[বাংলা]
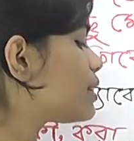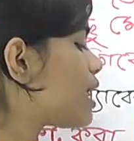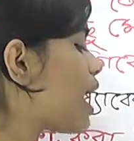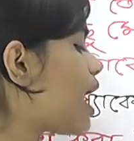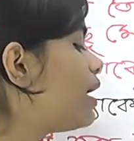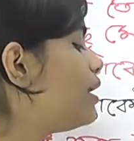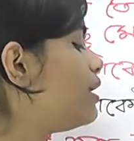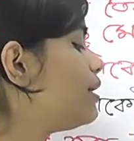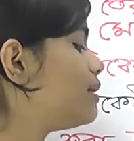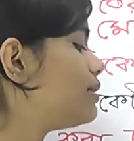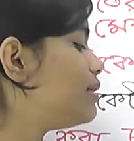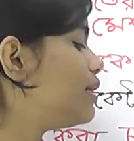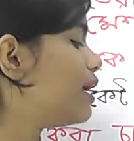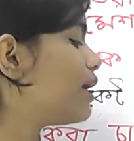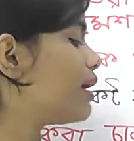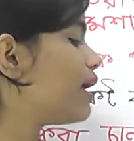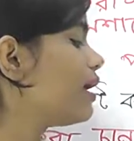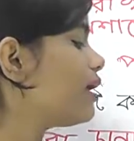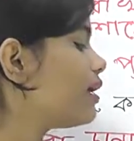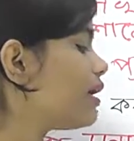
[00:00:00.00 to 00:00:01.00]
তারিখ
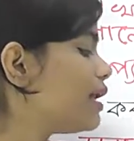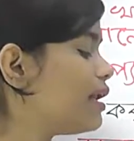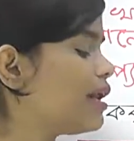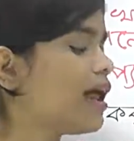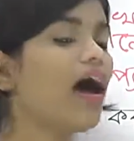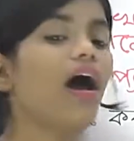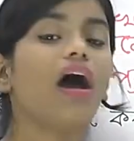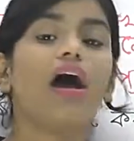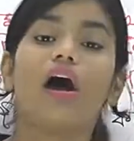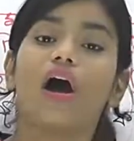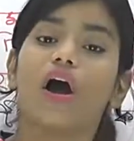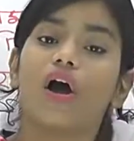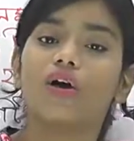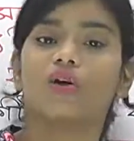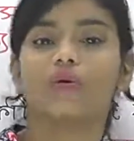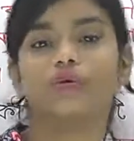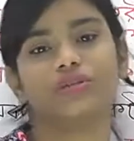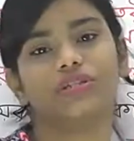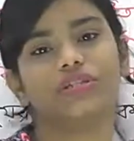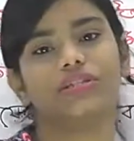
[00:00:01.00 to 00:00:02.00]
দেখে কেনা
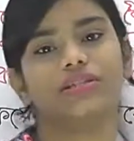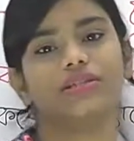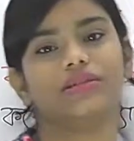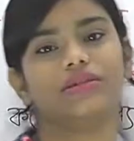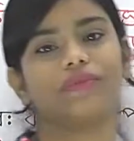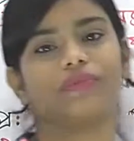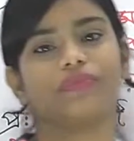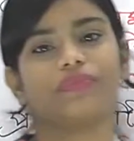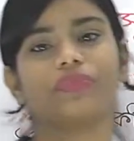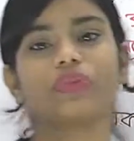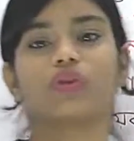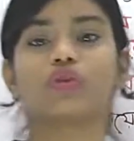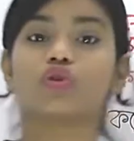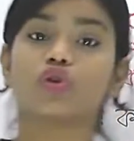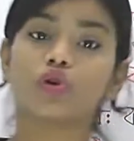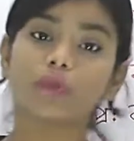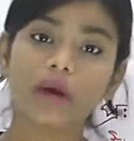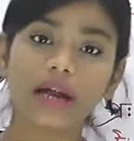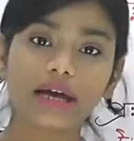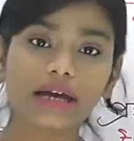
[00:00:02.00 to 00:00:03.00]
উচিত
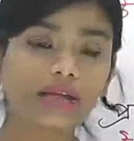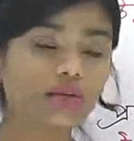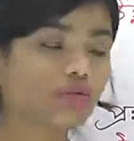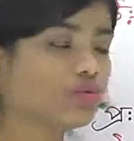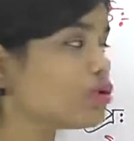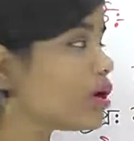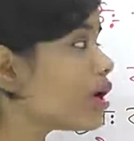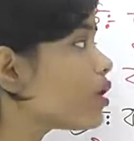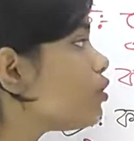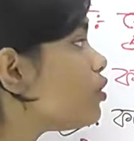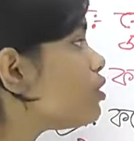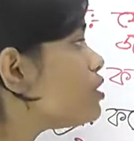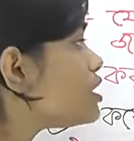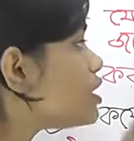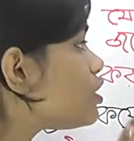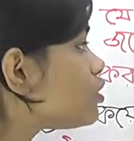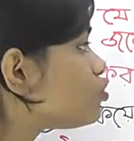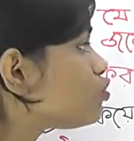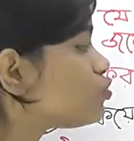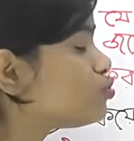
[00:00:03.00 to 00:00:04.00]
তোমরা কিন্তু এগুলো
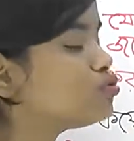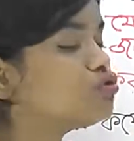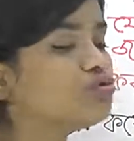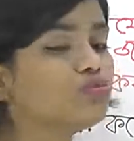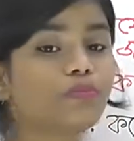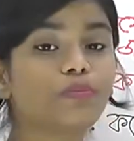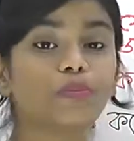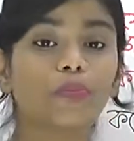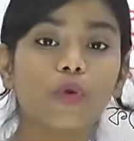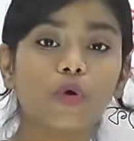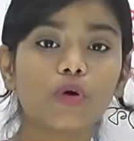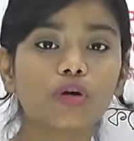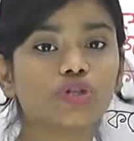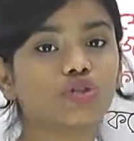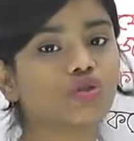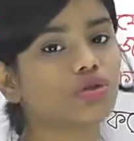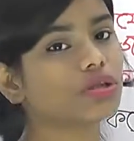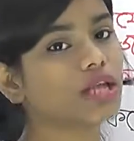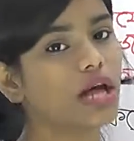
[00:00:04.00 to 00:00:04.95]
যেটা শুধু পড়ছো